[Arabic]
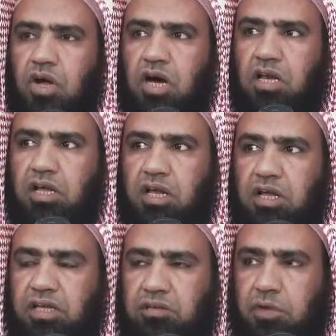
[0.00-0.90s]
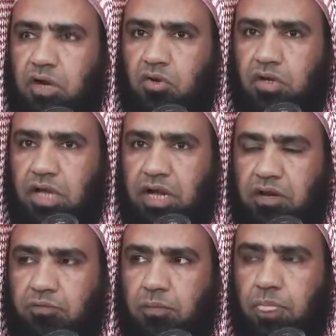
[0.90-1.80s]
قال رحمه الله
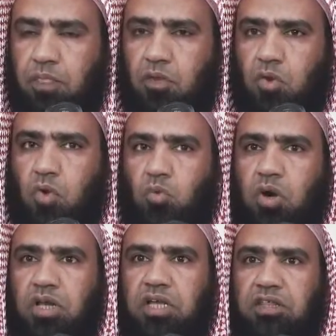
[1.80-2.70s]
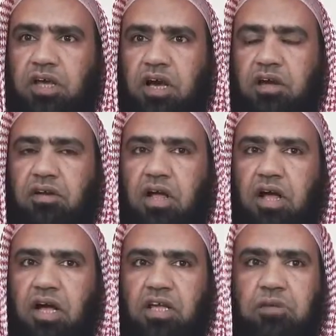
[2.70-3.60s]
ولذا
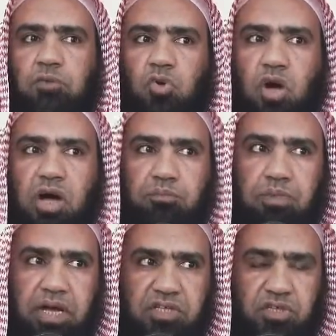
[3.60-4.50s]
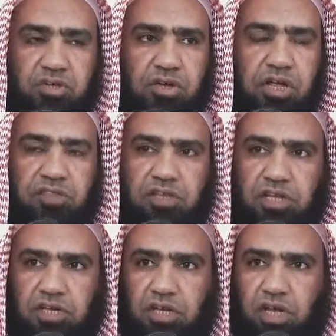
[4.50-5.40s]
راى ابن عباس رضي
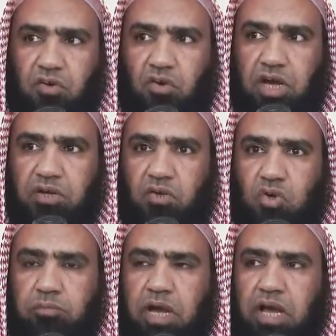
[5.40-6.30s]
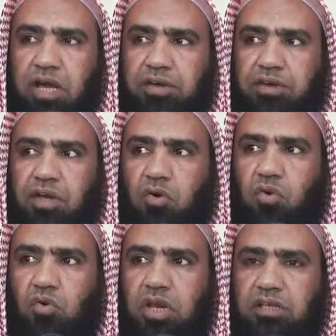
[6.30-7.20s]
الله عنهما
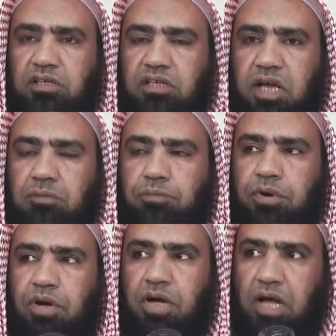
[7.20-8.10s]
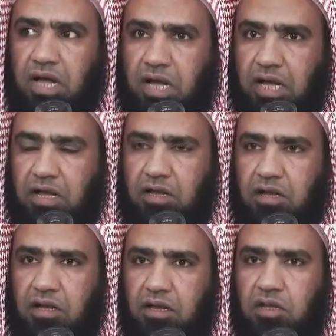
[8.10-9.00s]
انه لن يبقى
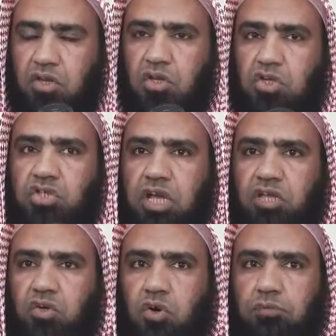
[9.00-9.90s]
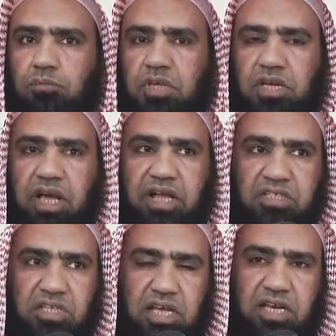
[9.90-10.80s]
شيء من
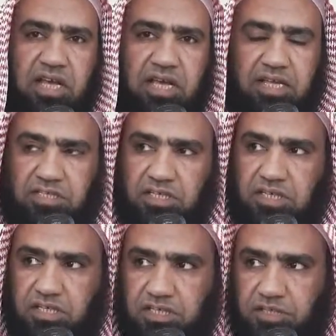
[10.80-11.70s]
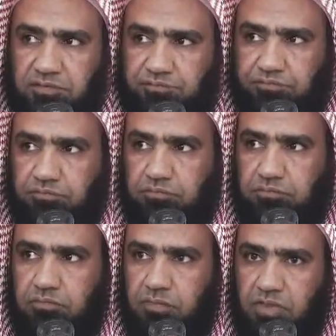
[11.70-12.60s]
حسناته
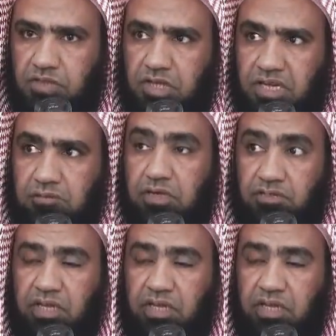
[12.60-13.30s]
يعني من